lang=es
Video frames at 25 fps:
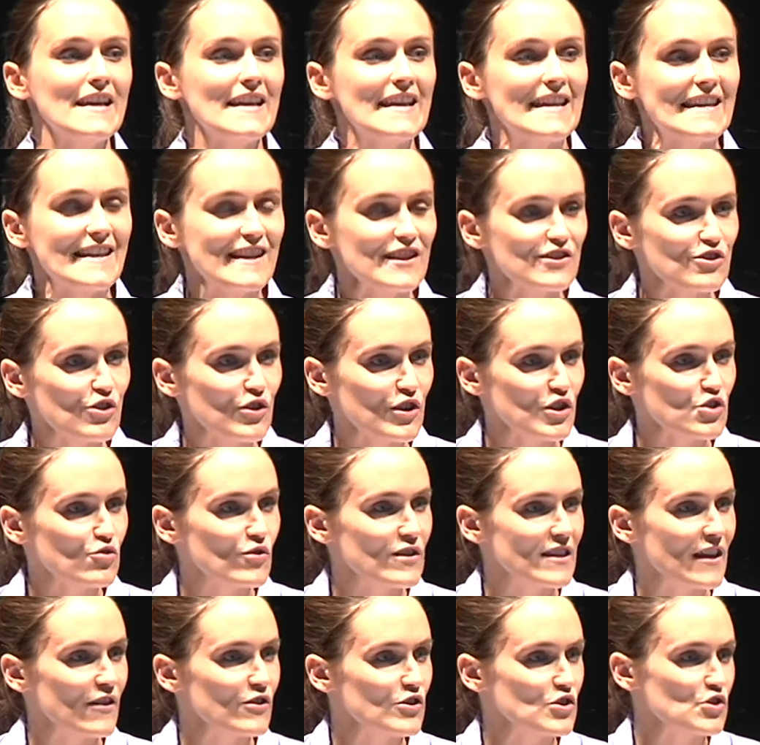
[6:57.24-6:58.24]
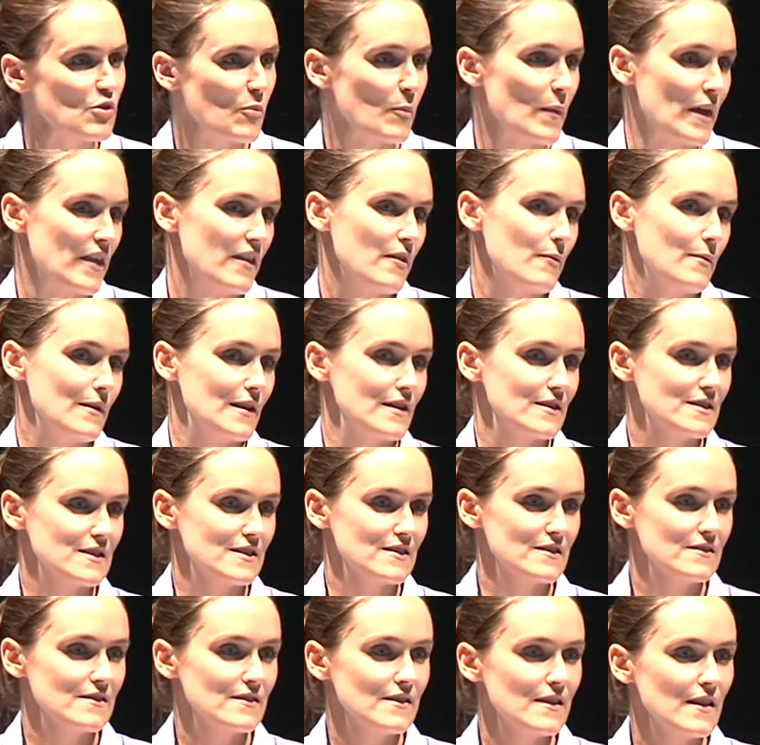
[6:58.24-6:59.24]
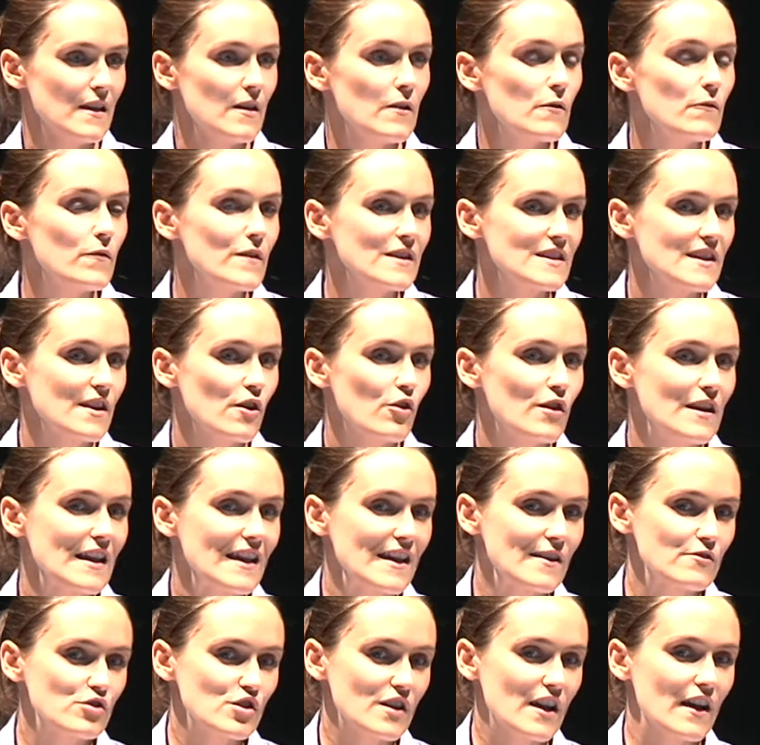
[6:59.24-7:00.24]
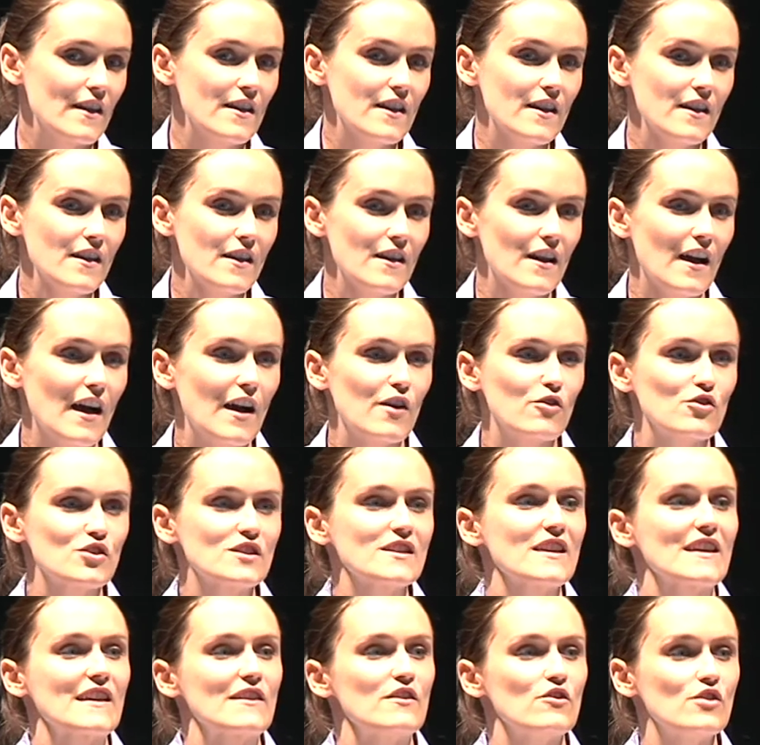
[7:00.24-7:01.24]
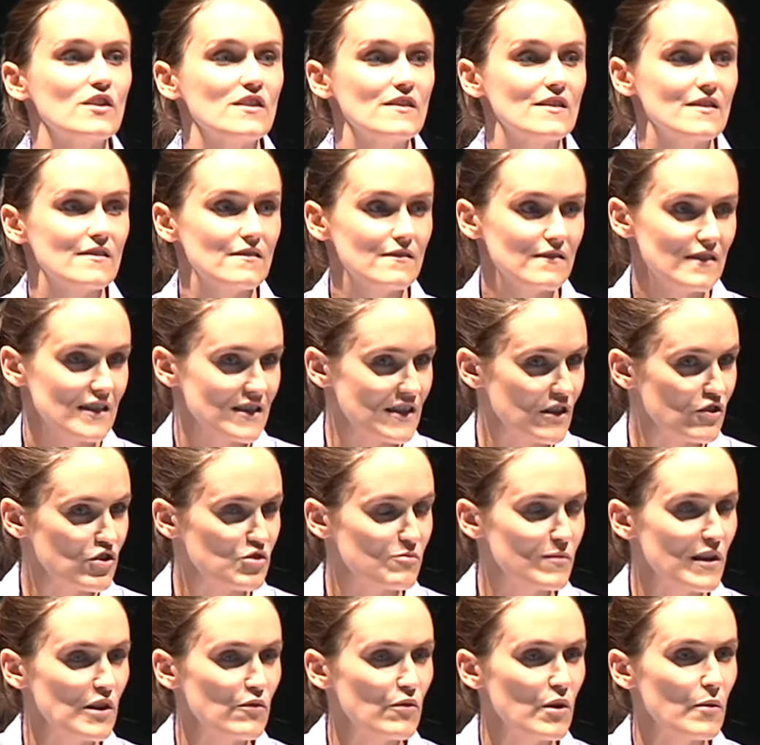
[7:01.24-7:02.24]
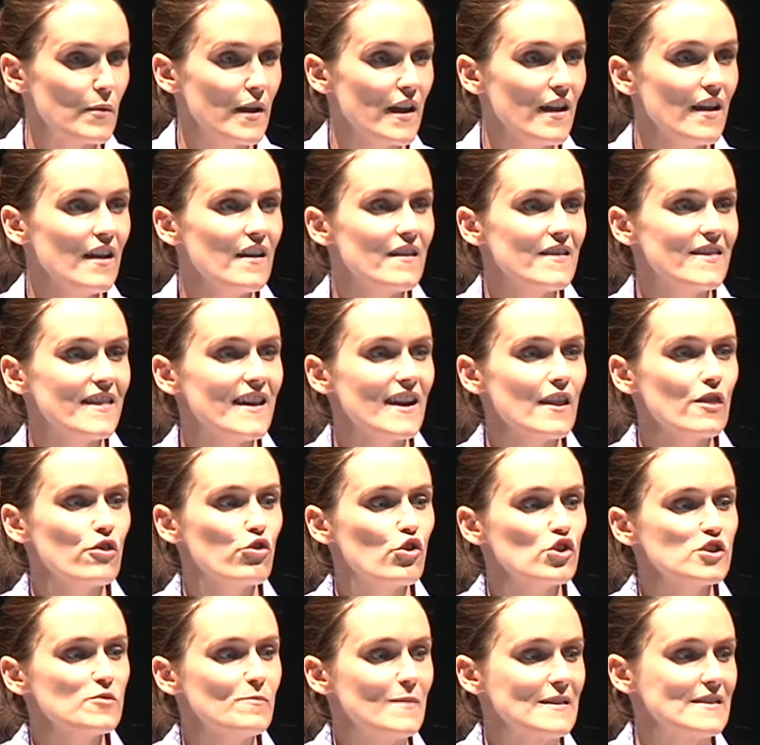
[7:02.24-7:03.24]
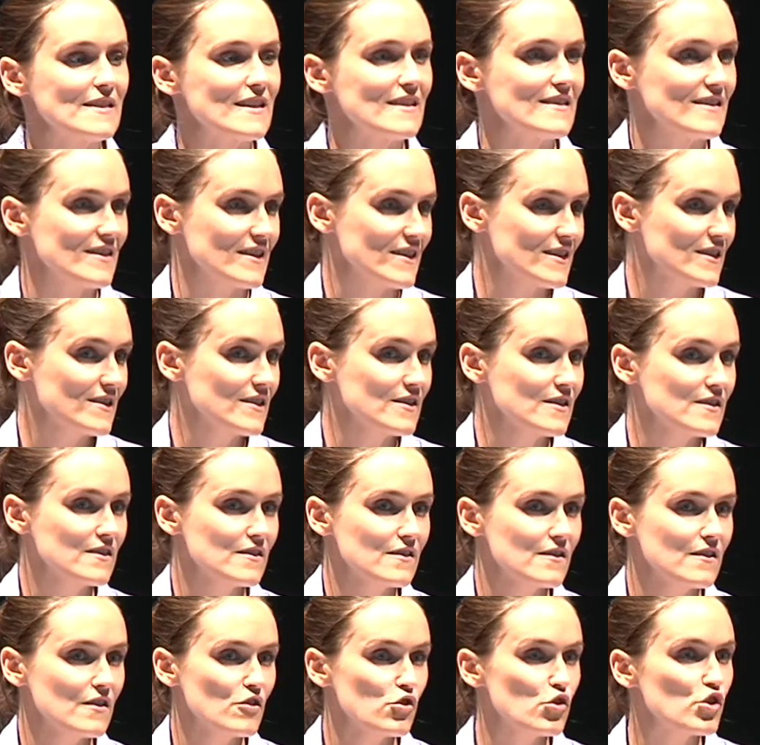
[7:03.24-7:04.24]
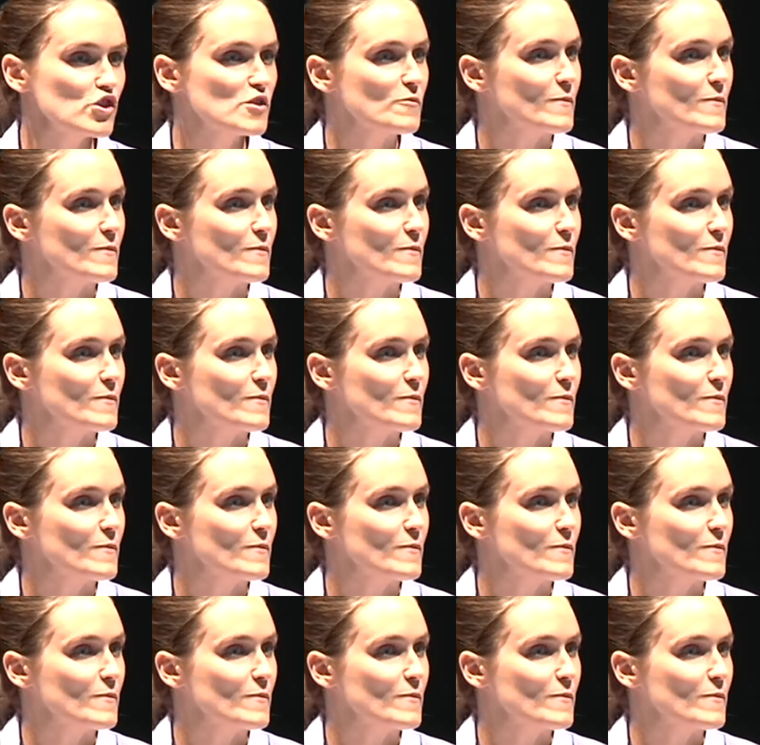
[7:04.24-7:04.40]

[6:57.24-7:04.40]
Y estos resultados son medibles. First y Euskadi ha conseguido desde 2009 dar dos patentes. Dos